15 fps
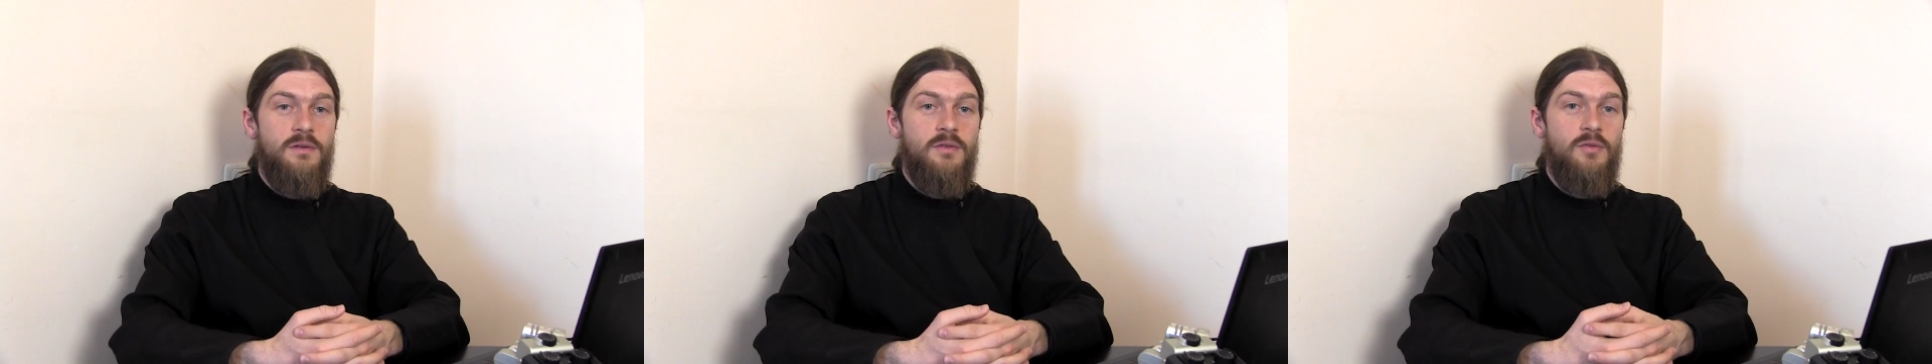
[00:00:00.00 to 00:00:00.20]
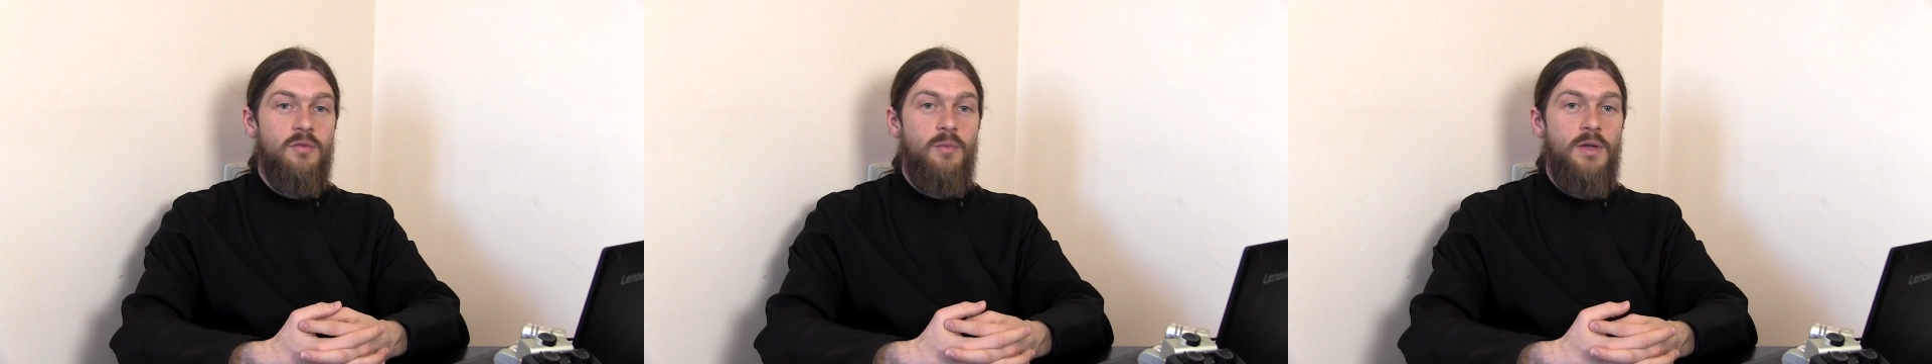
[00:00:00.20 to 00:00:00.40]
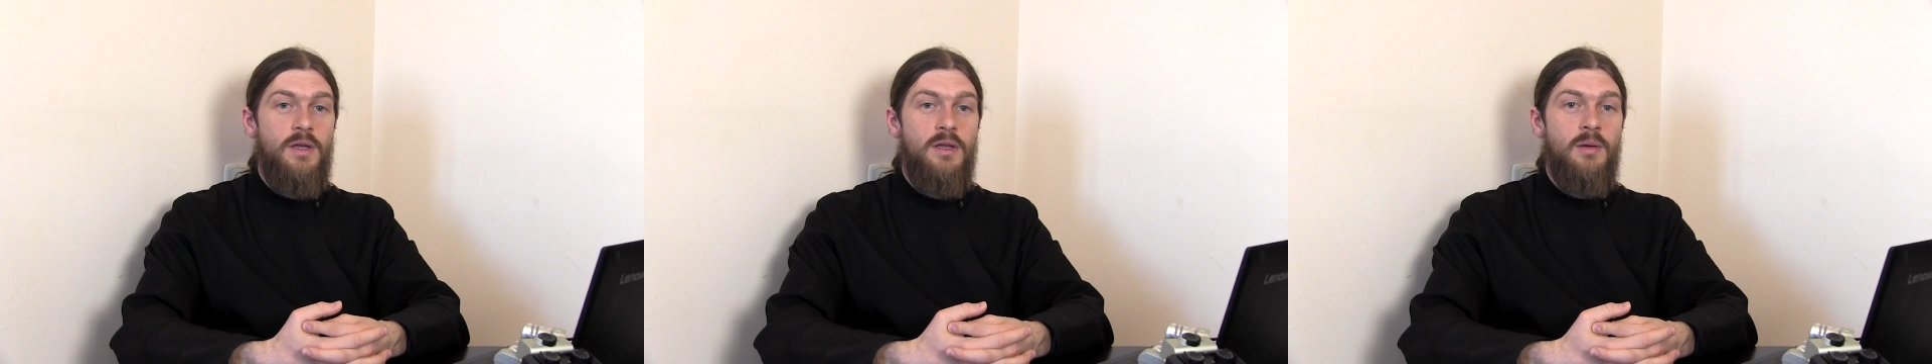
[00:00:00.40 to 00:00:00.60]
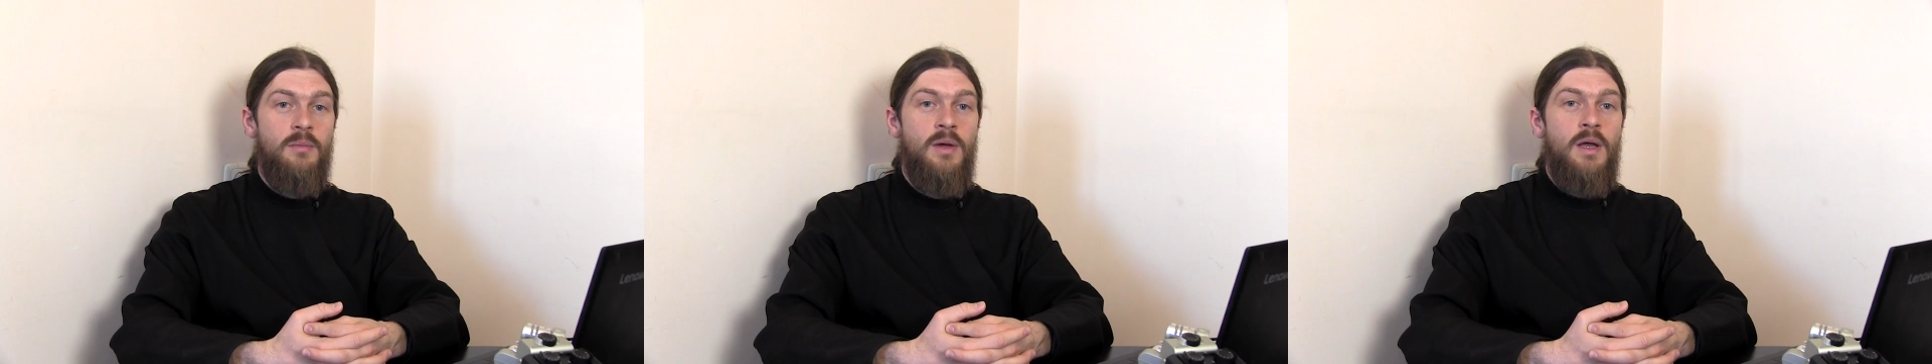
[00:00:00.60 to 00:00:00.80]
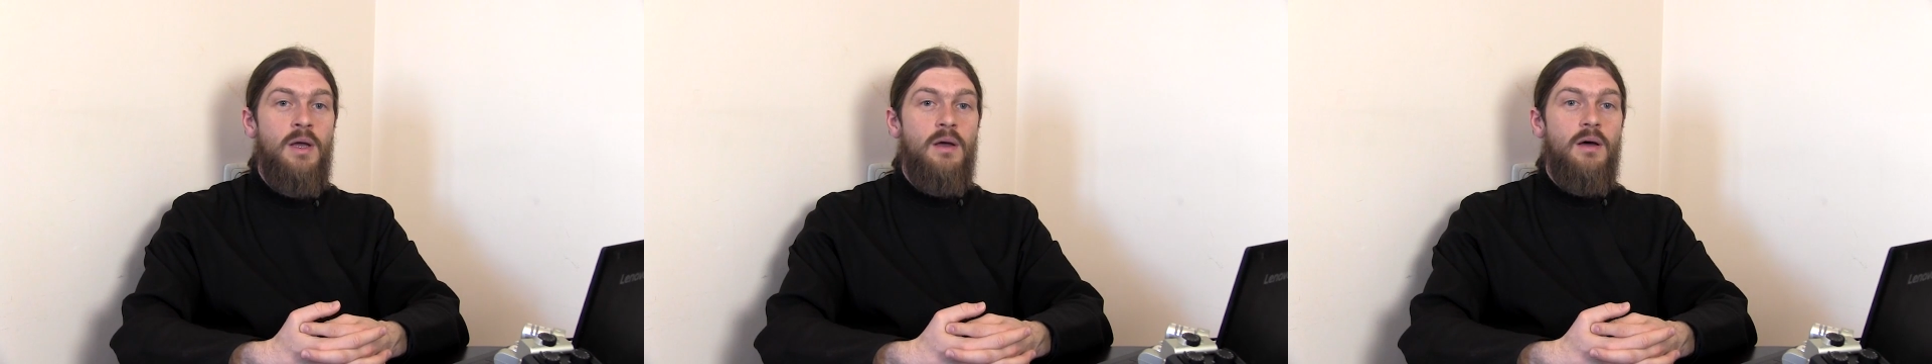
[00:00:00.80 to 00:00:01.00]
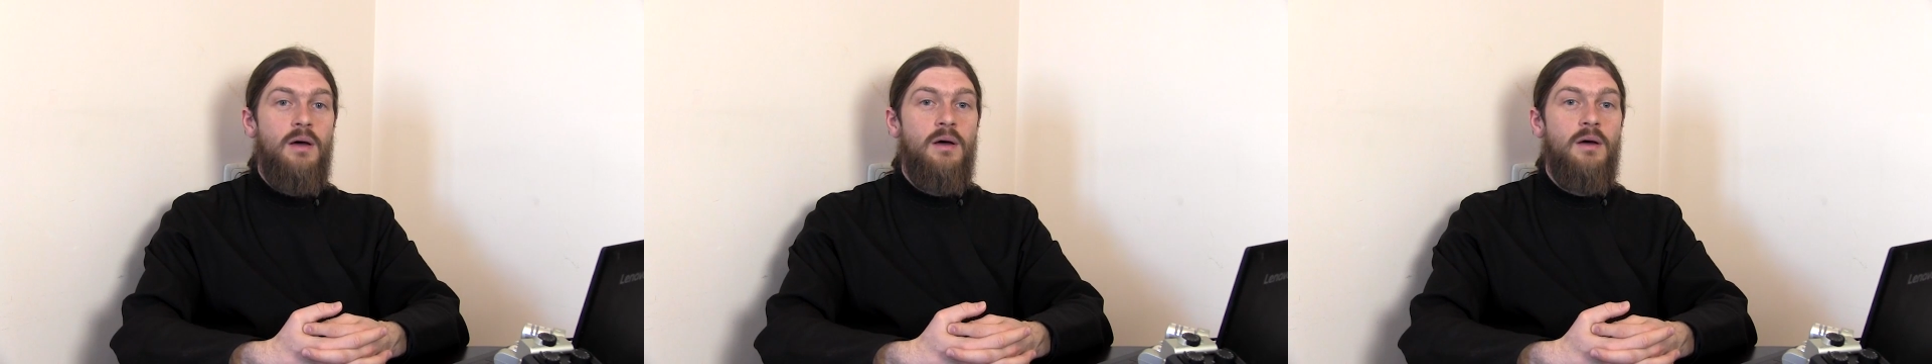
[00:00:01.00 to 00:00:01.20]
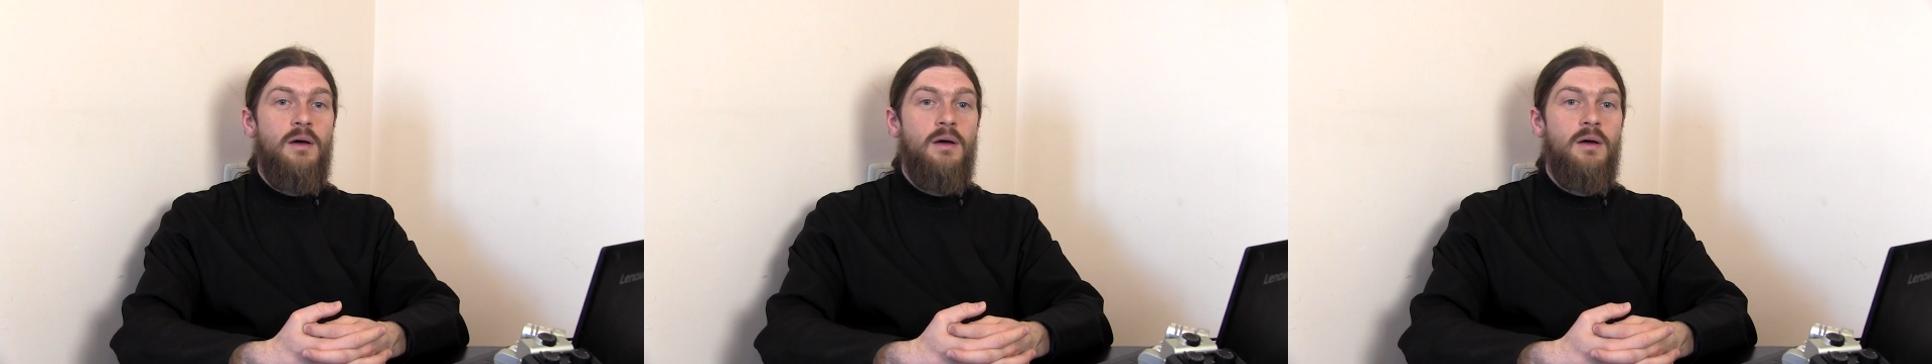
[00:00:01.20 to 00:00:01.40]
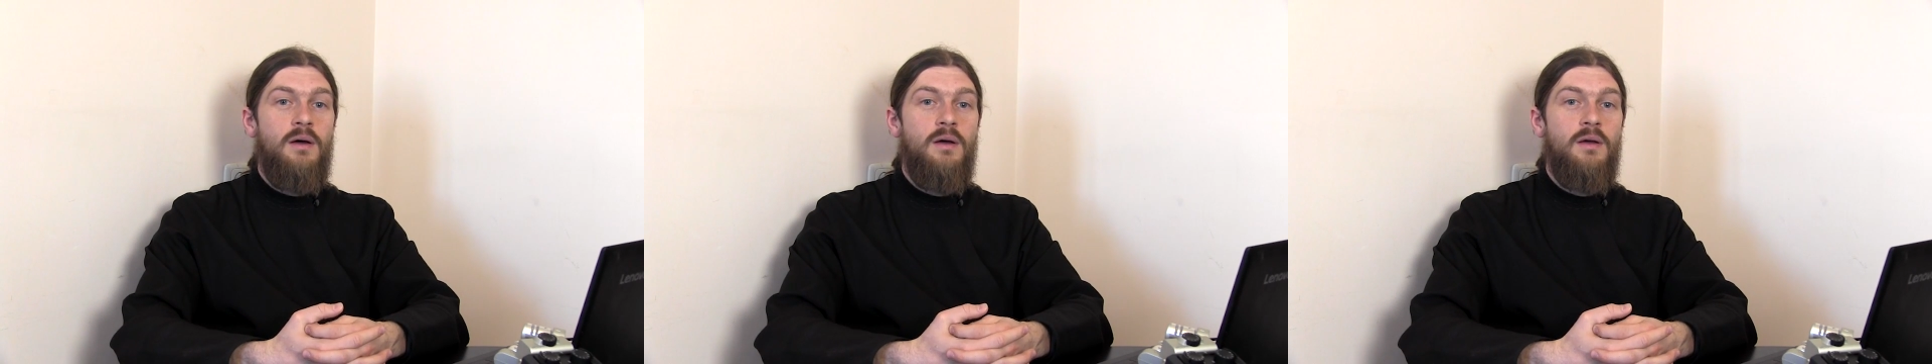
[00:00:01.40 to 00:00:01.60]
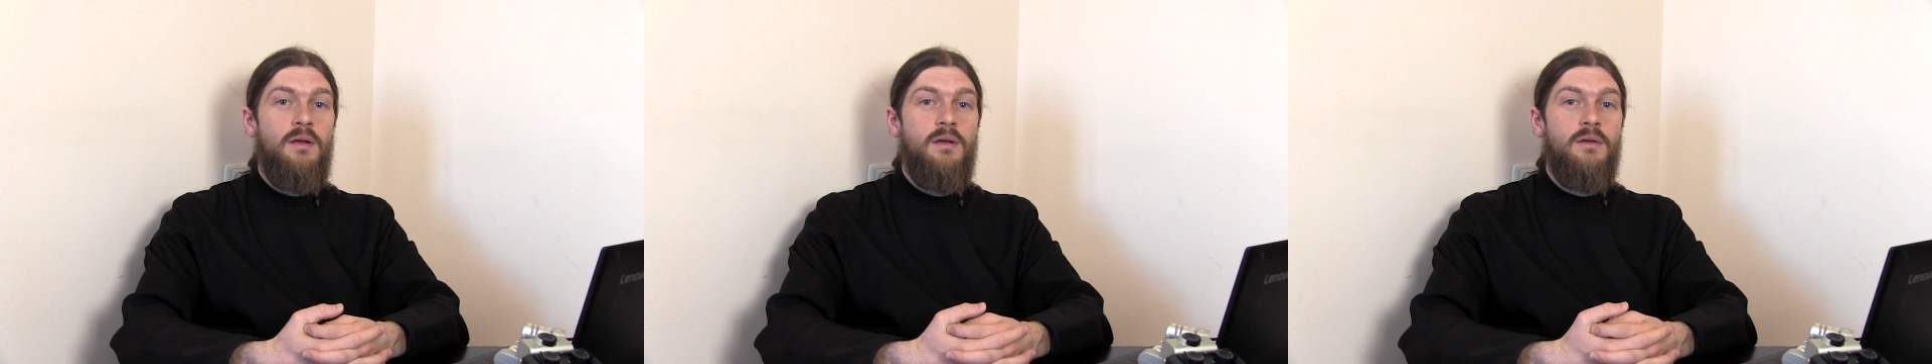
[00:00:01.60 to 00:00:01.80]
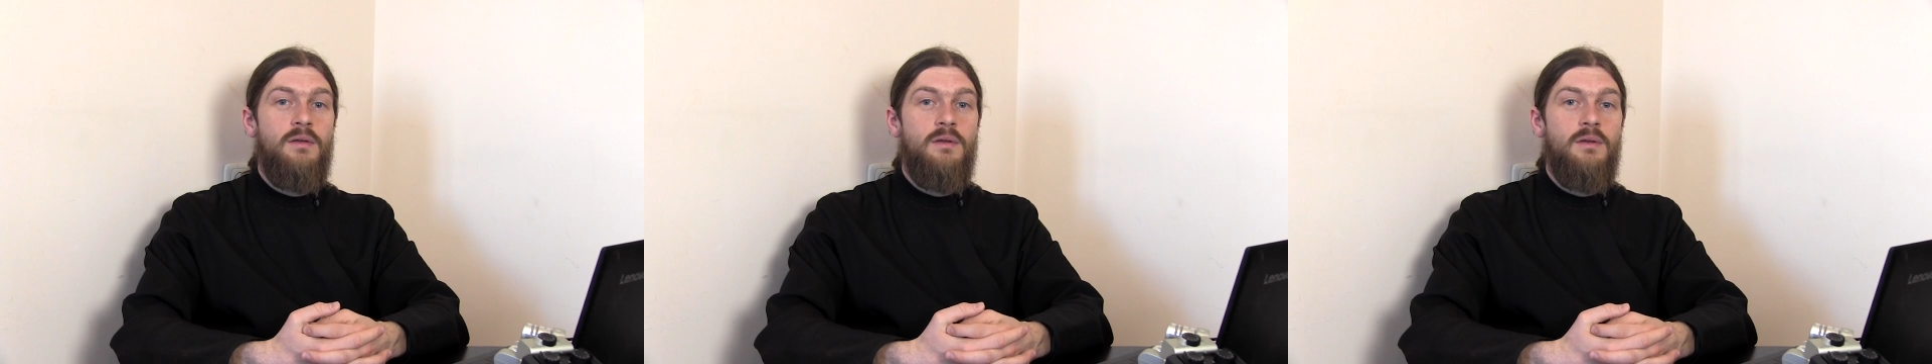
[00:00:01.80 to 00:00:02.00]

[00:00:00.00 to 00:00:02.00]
с наступлением э,